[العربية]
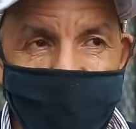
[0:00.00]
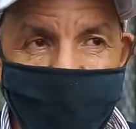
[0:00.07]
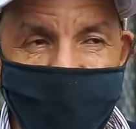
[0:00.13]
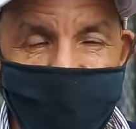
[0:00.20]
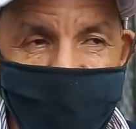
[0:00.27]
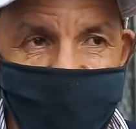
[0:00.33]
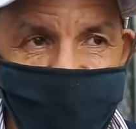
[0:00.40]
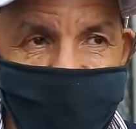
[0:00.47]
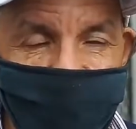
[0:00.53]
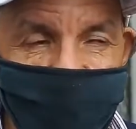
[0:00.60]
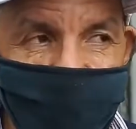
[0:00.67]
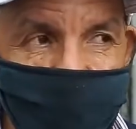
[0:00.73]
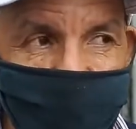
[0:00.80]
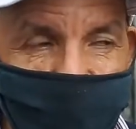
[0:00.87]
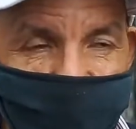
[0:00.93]
بثلاث سنين
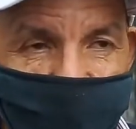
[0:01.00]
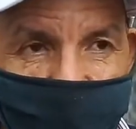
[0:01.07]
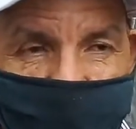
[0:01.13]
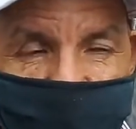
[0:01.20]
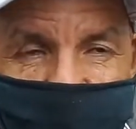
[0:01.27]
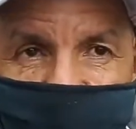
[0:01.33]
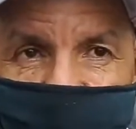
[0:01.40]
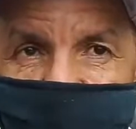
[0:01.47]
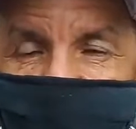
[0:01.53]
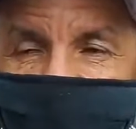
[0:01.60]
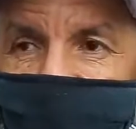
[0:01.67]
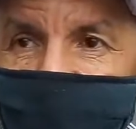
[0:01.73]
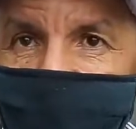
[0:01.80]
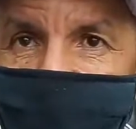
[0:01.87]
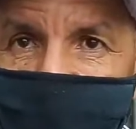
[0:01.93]
دوزات عامين خرجات